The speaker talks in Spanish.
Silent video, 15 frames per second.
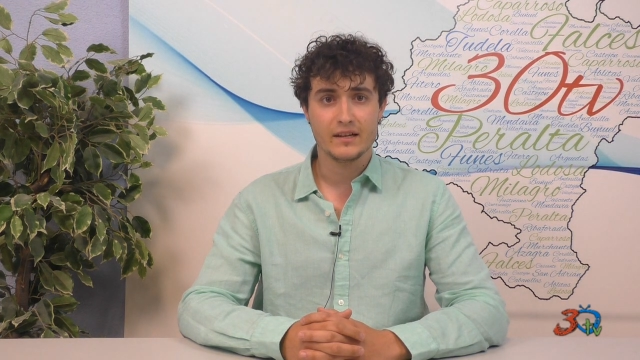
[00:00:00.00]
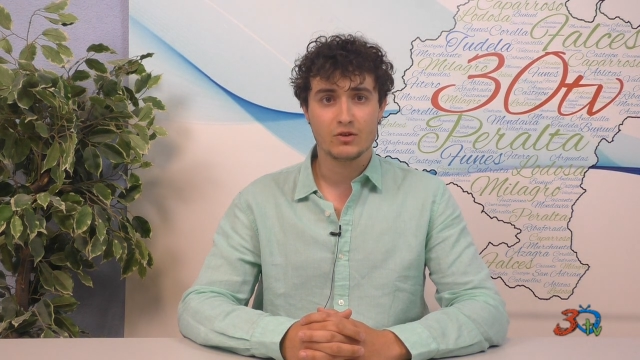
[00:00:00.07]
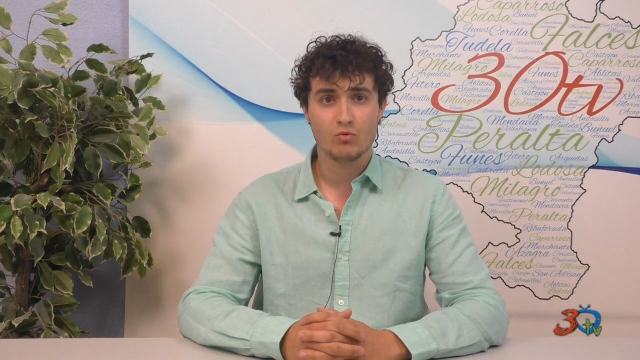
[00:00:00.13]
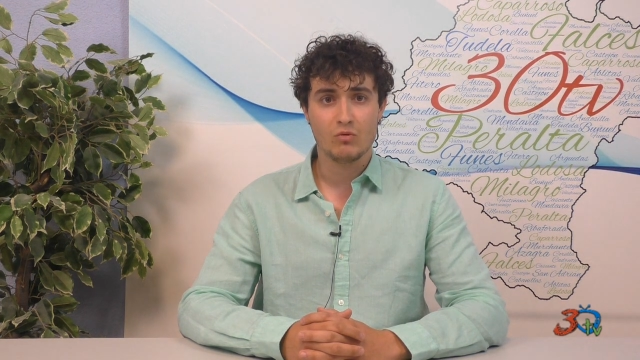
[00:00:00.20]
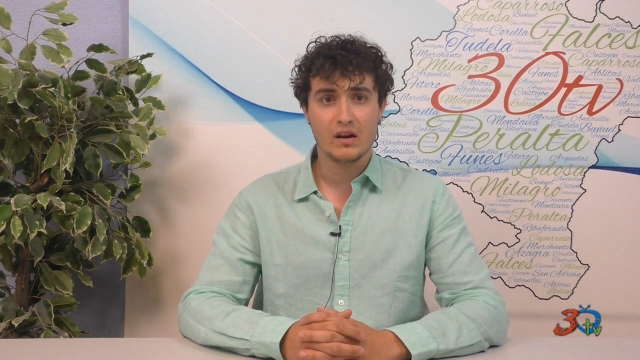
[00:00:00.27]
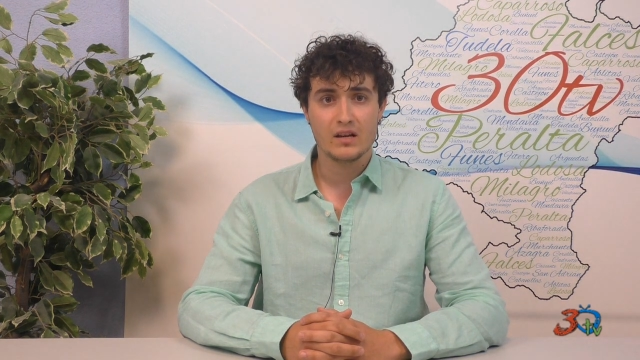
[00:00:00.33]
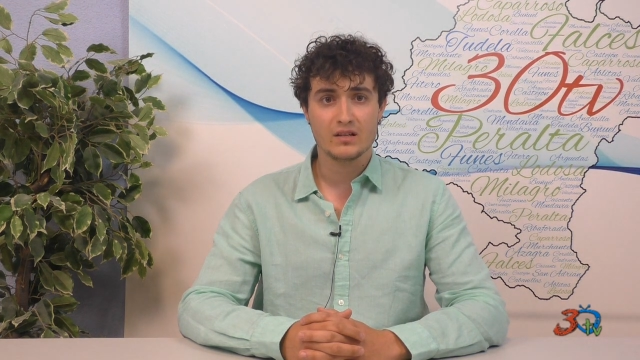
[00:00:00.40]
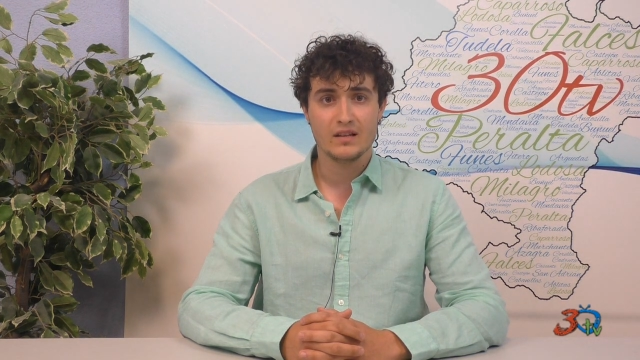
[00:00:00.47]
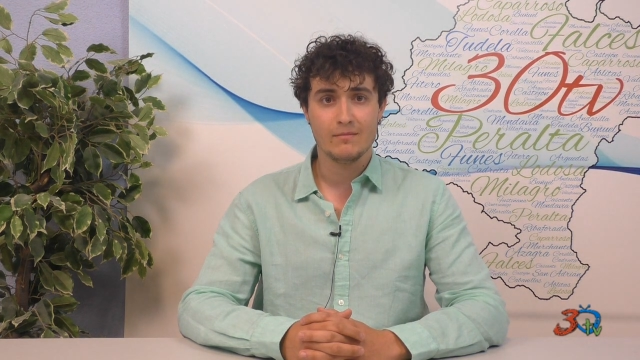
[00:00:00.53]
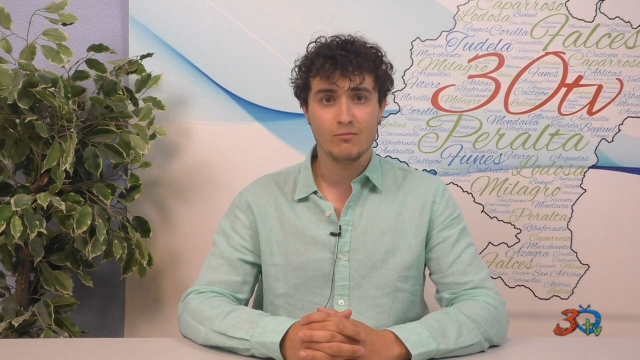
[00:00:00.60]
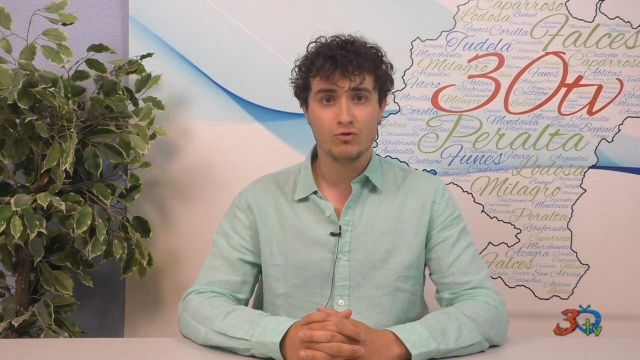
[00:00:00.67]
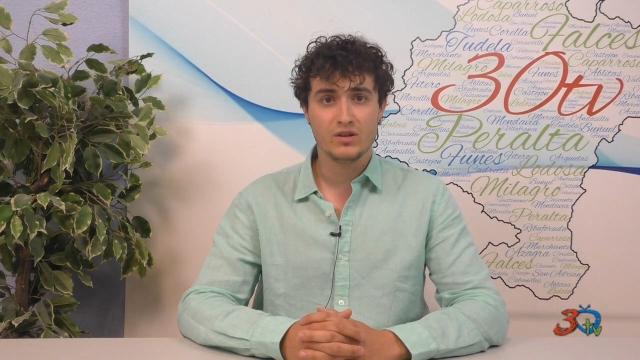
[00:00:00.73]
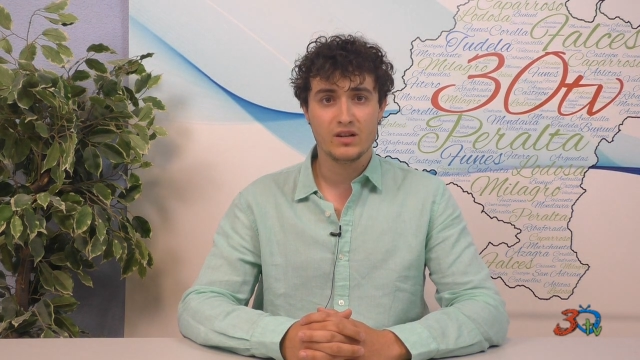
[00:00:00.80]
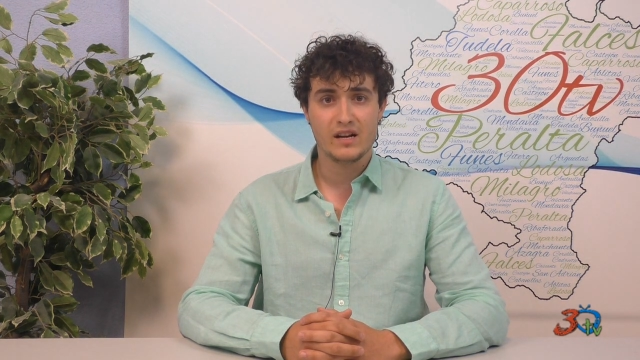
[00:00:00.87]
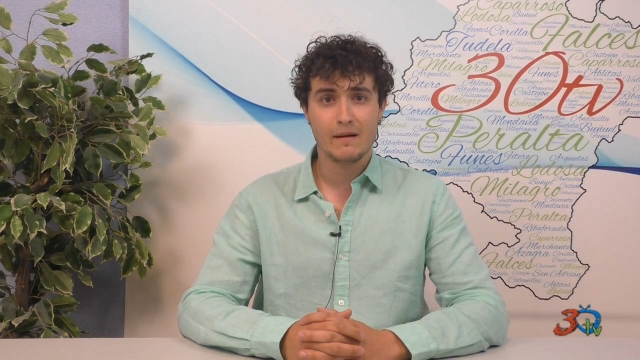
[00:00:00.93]
escuelas de
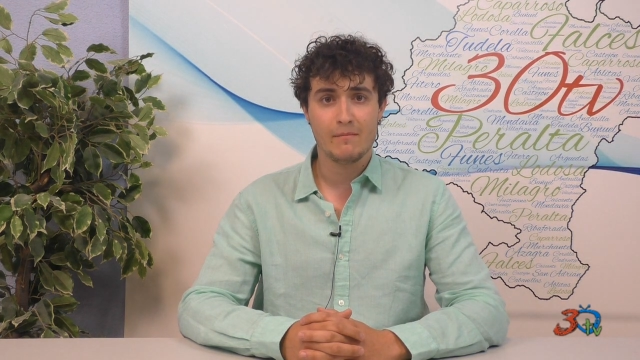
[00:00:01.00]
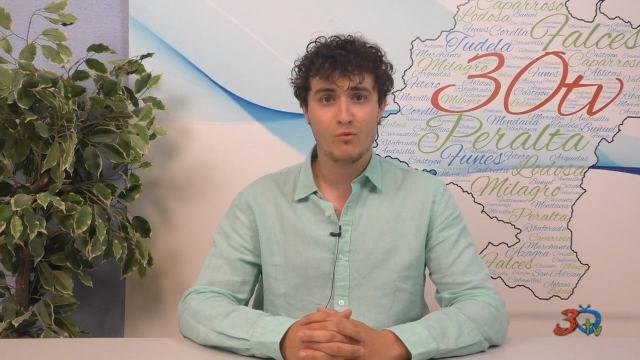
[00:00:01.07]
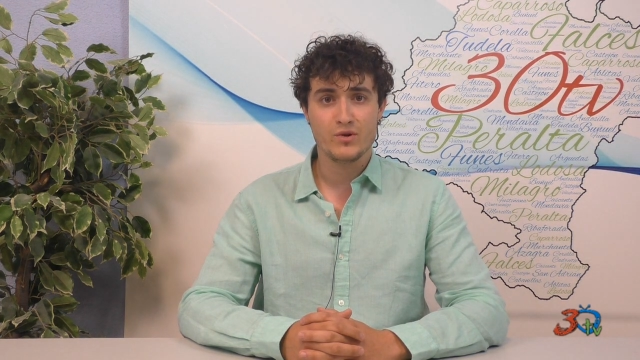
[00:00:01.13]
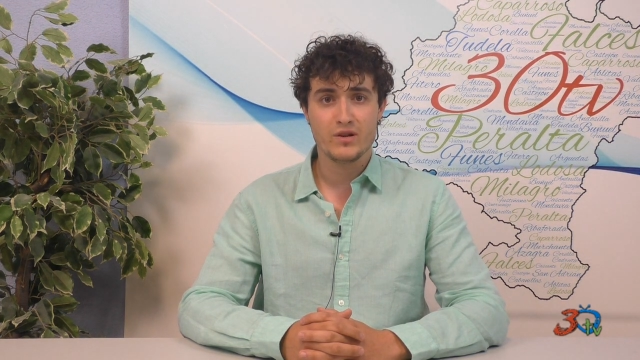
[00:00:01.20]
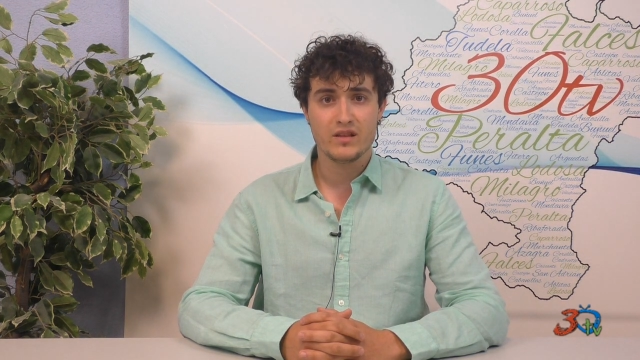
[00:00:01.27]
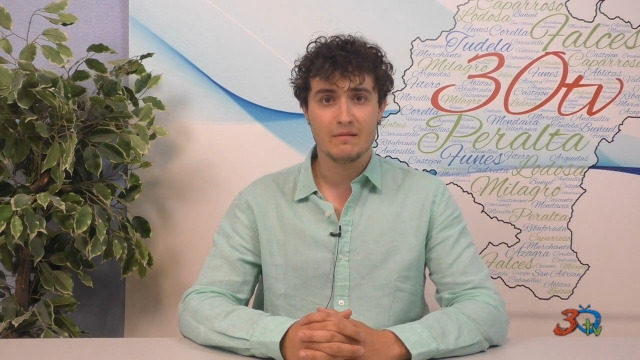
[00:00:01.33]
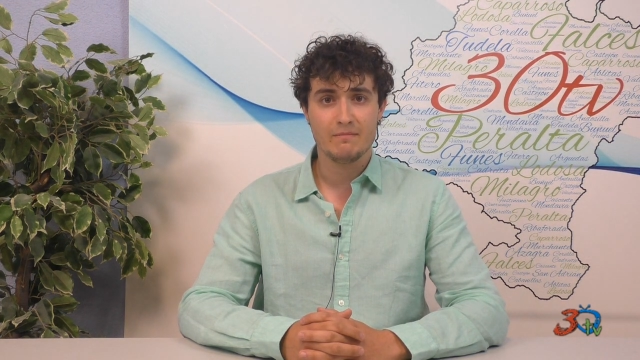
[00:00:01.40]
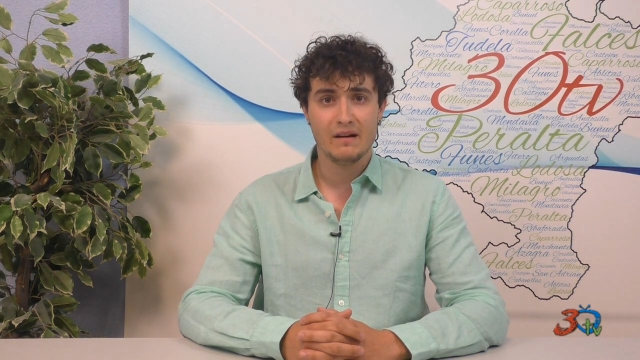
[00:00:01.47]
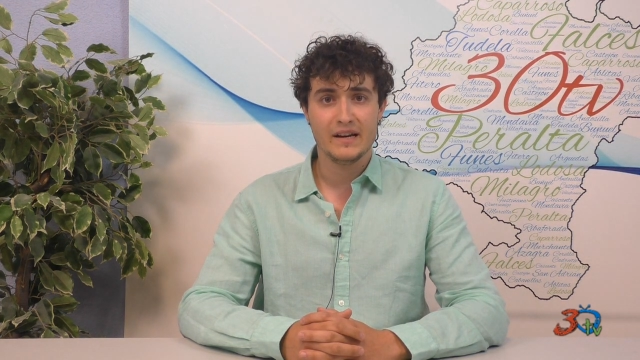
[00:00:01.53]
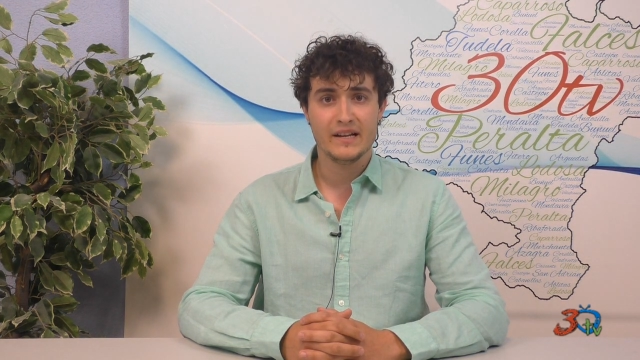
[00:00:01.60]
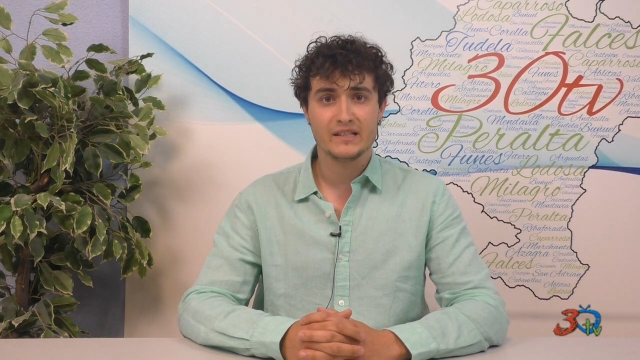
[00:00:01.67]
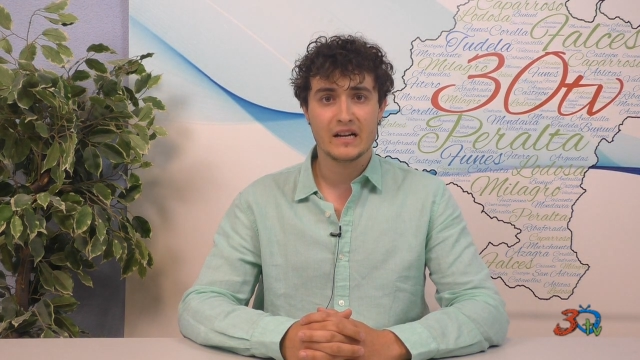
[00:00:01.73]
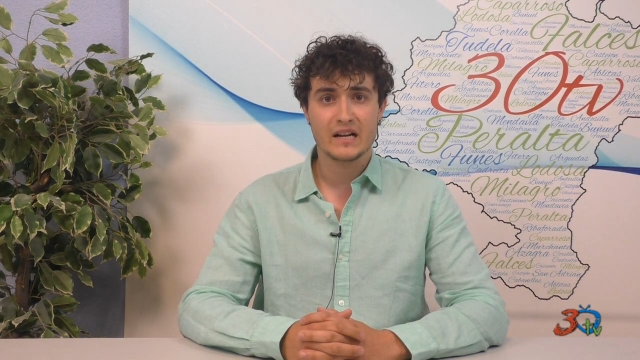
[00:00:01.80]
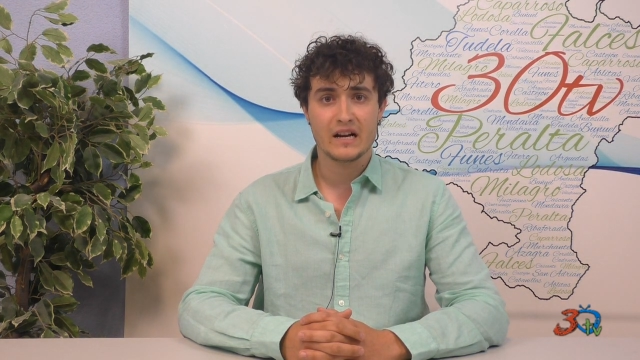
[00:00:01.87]
música municipales,